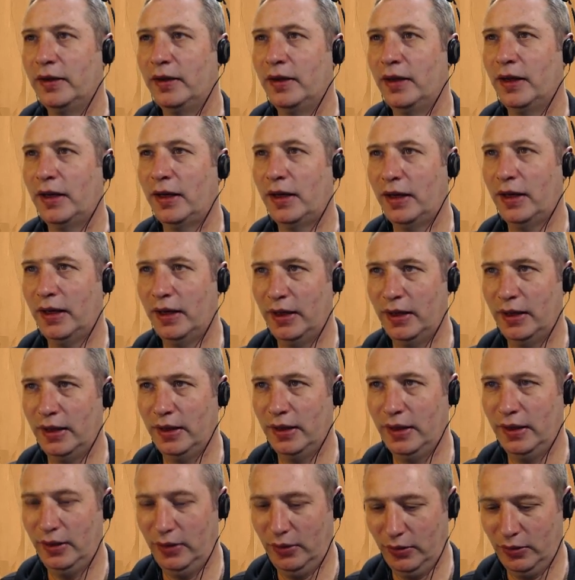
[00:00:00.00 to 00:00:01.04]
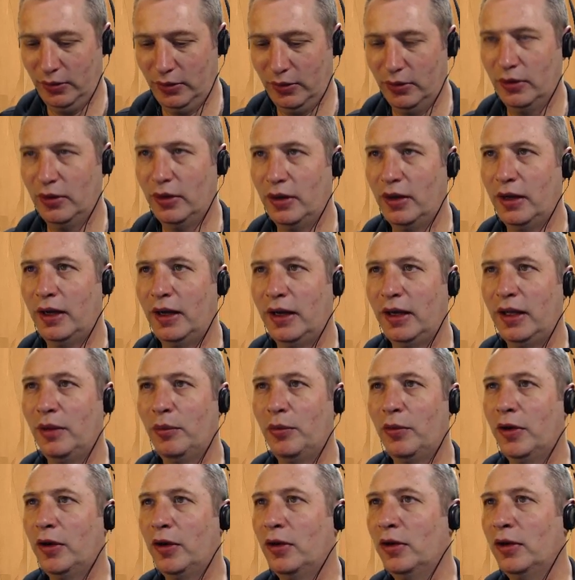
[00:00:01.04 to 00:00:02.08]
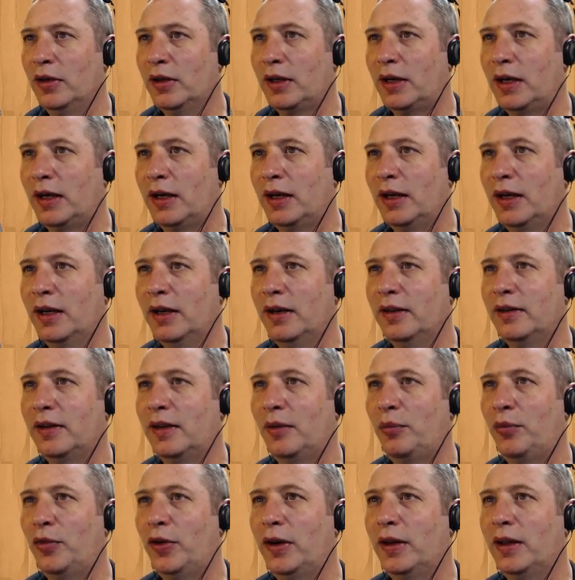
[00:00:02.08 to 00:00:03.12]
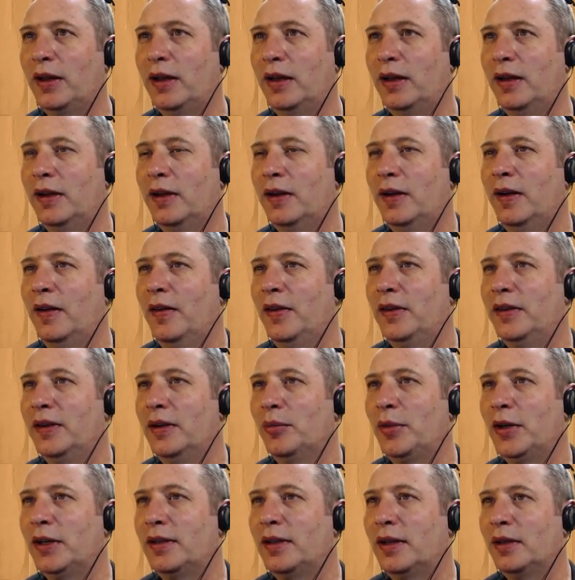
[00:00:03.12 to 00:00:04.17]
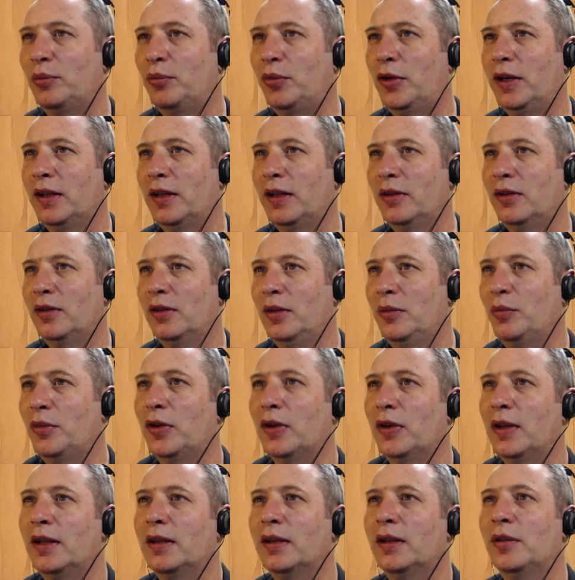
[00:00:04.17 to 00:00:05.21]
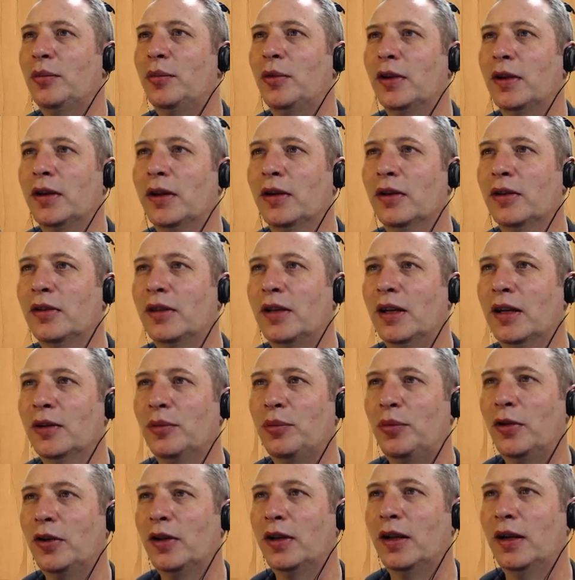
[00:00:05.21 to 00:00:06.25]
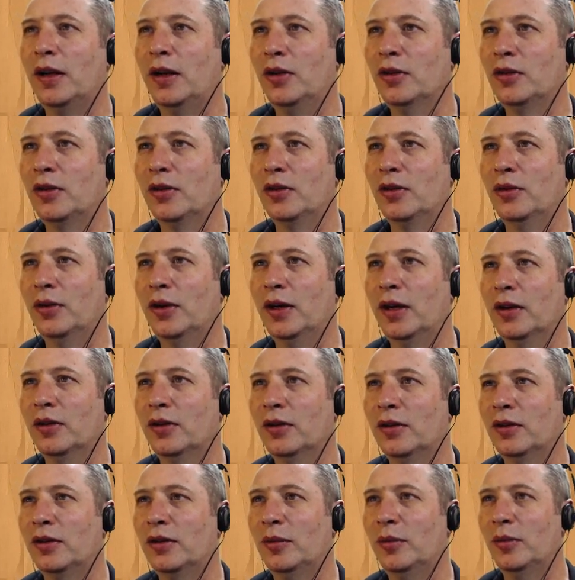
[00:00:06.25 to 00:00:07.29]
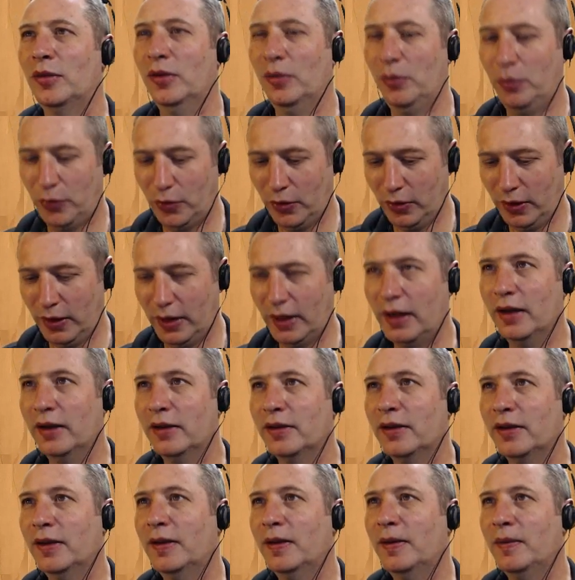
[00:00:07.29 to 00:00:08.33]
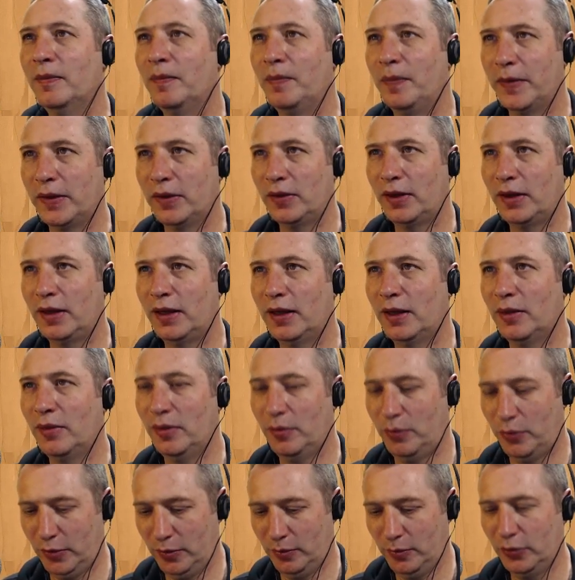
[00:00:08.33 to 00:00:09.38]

hacia acá y luego aquí puedo entrar en esta puerta. Siempre estas puertas son importantes porque nos transportan a otros lugares, son como portales. Entonces aquí también